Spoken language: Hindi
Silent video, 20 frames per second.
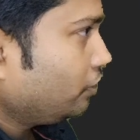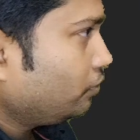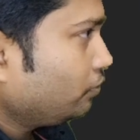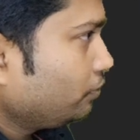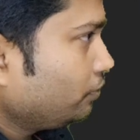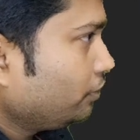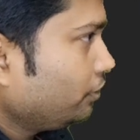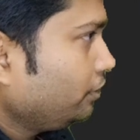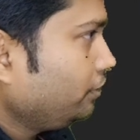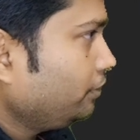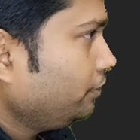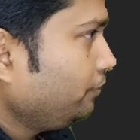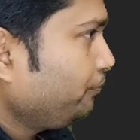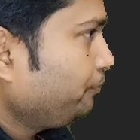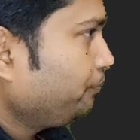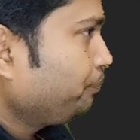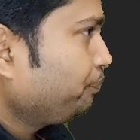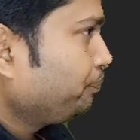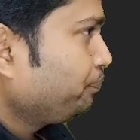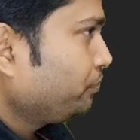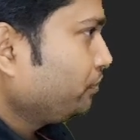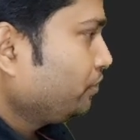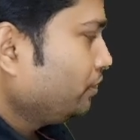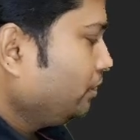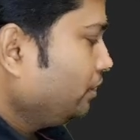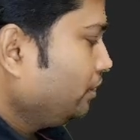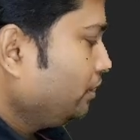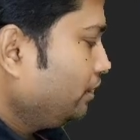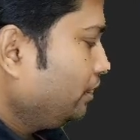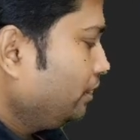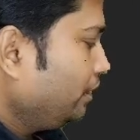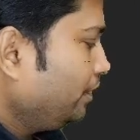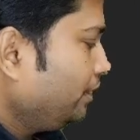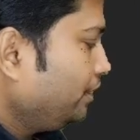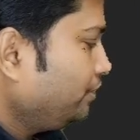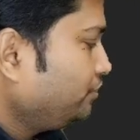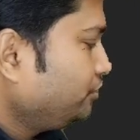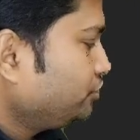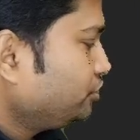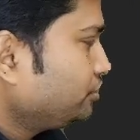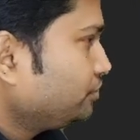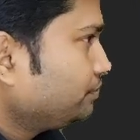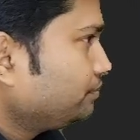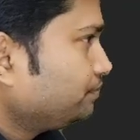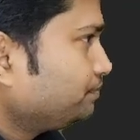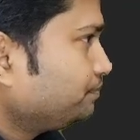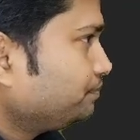रहा हूँ कि एज